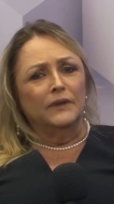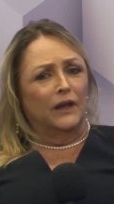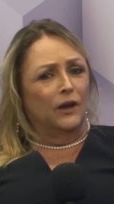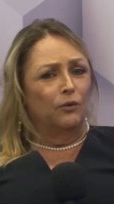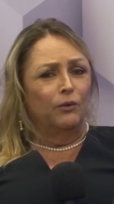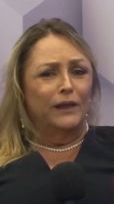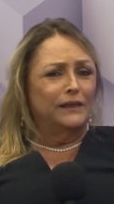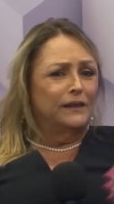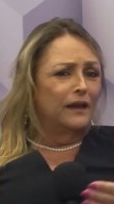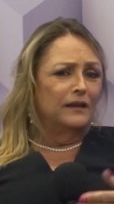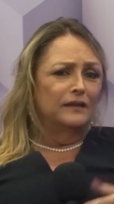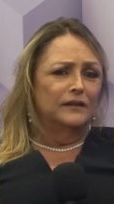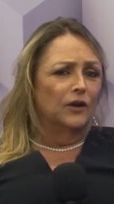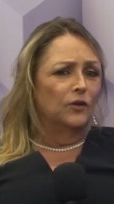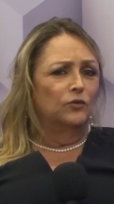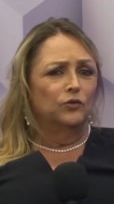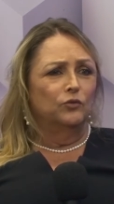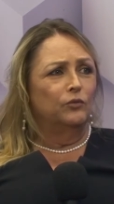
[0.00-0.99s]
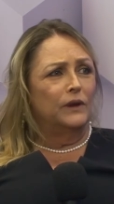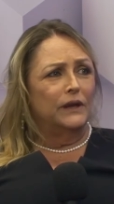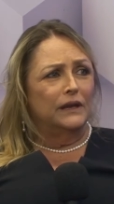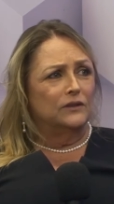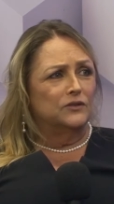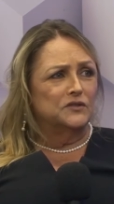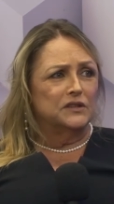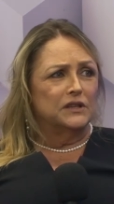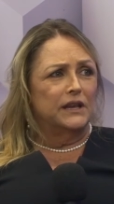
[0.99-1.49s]
Eu até então não
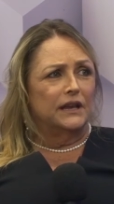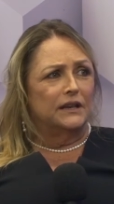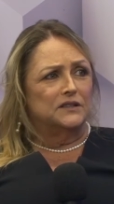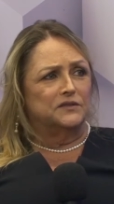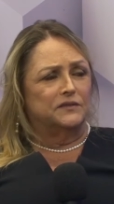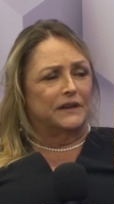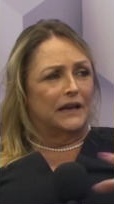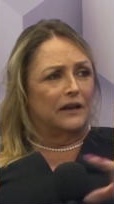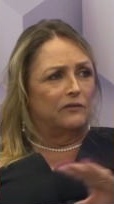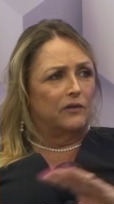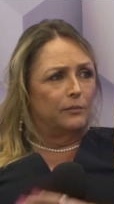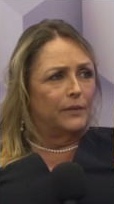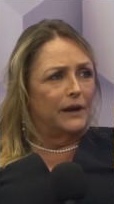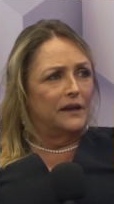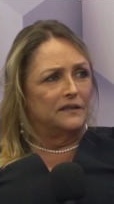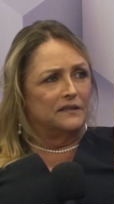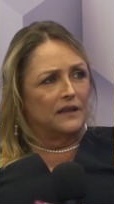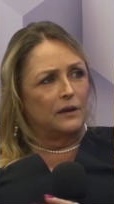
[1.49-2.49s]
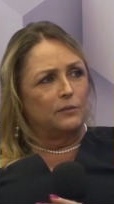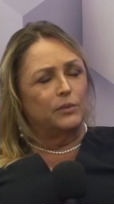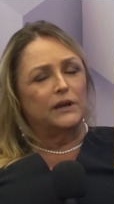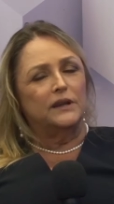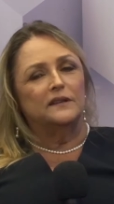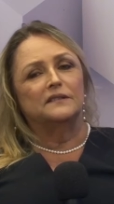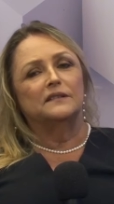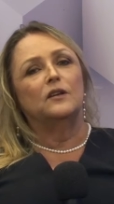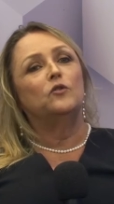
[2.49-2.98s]
ia nos clientes, ficava mais na
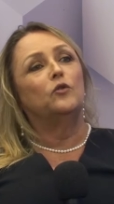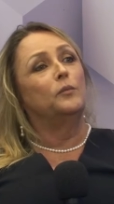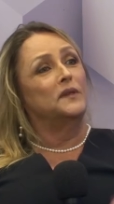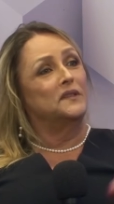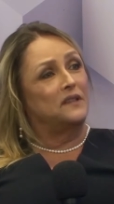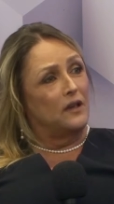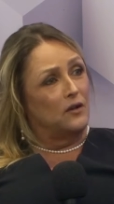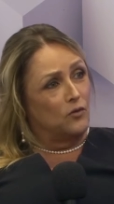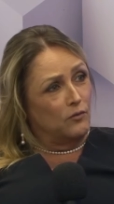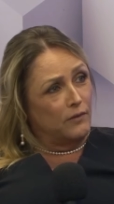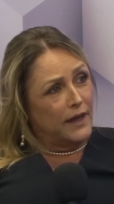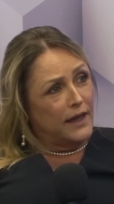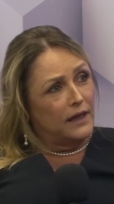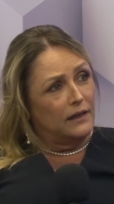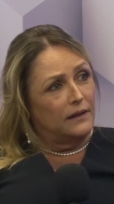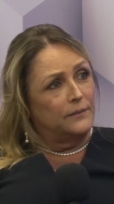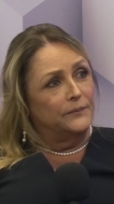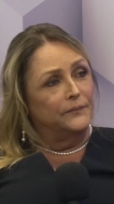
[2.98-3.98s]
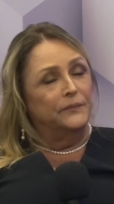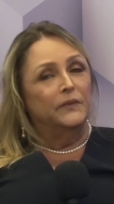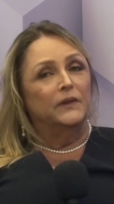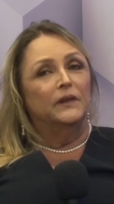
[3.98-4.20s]
empresa. Eu comecei com ele.